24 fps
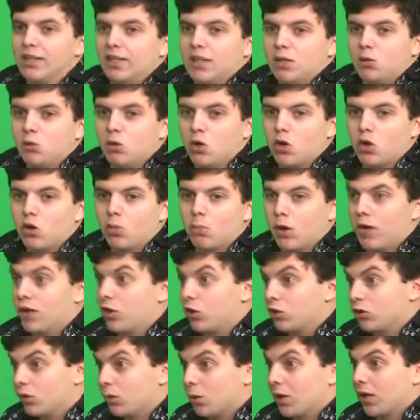que uno no, por ahí
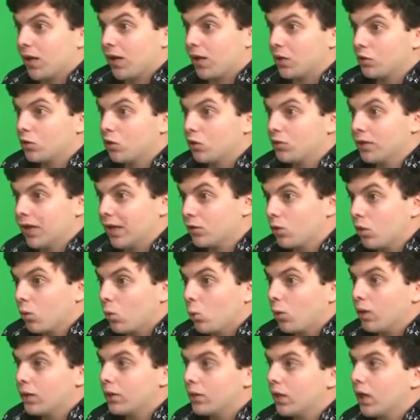no se va dando,
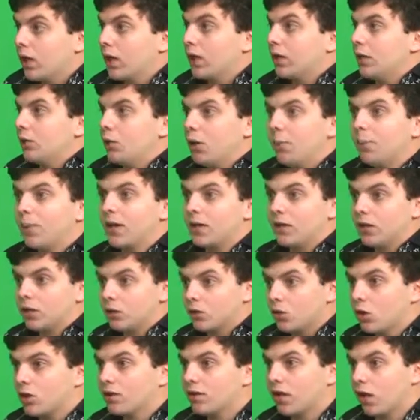cuenta y va
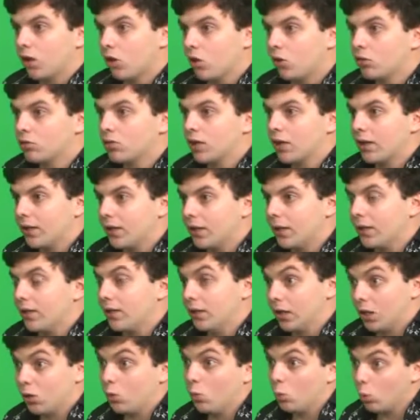perdiendo esta cosa
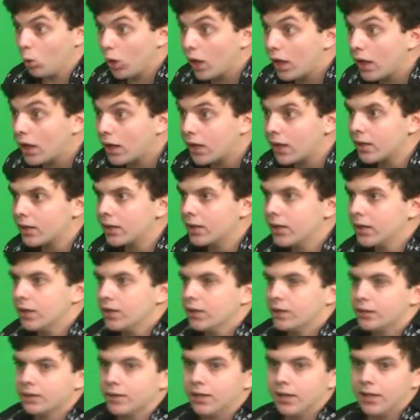de, jugar,
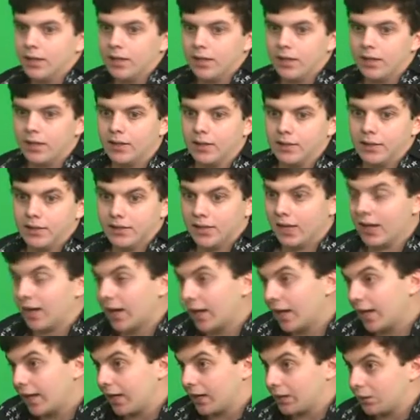de, tener
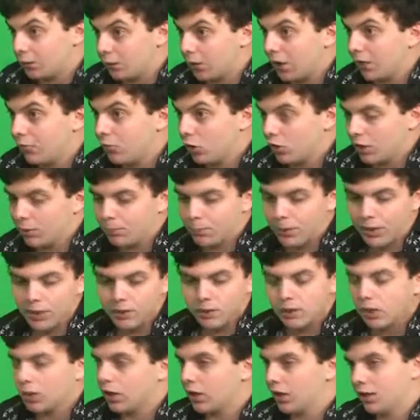la creatividad a flor de piel,
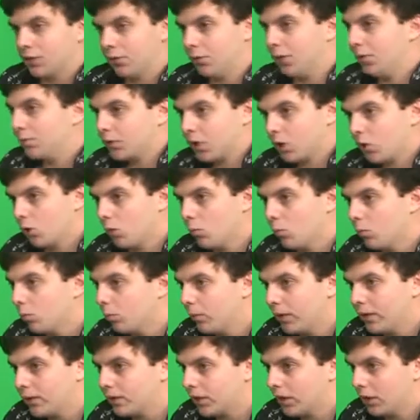que se ve
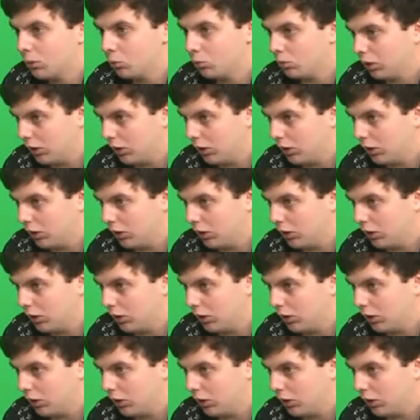comúnmente en un